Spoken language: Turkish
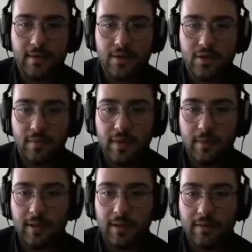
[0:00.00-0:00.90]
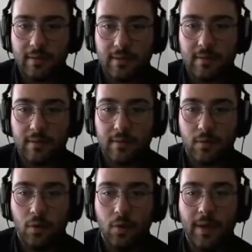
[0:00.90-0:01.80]
Şimdi merhabalar.
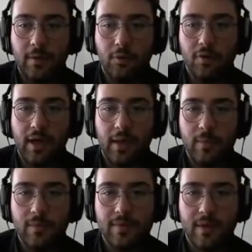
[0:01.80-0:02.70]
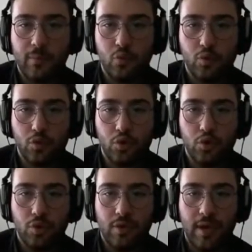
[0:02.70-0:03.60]
O bak orada abimiz var
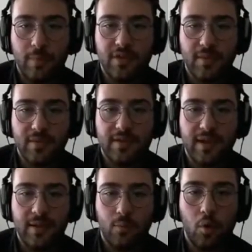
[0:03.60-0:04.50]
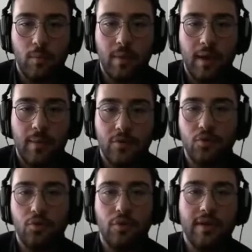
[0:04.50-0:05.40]
pusmuş. Yapacağımız şey bomba abi.
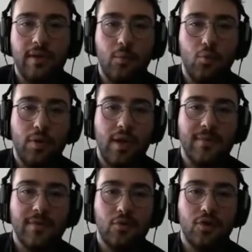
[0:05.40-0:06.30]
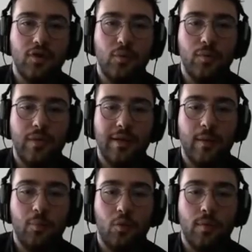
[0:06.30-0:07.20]
Çünkü neden? Bunlar bize önceki
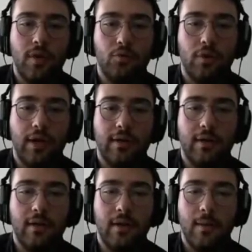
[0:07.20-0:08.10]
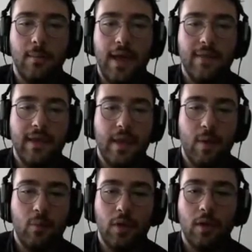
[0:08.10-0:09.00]
bölümlerde bomba atıyorlardı. Ben de yemem olan.